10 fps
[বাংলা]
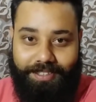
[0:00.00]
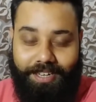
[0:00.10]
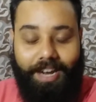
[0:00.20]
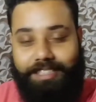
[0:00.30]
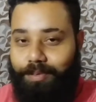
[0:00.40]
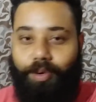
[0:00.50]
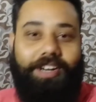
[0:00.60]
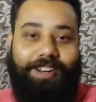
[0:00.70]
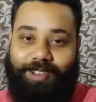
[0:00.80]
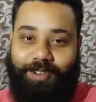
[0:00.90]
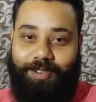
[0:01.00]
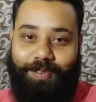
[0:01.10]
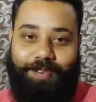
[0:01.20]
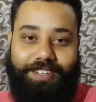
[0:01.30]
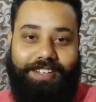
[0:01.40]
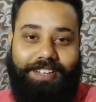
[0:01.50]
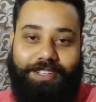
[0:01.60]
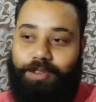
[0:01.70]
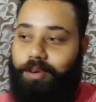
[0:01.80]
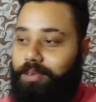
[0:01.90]
সারা জীবন কৃতজ্ঞ
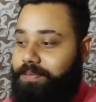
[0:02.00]
তো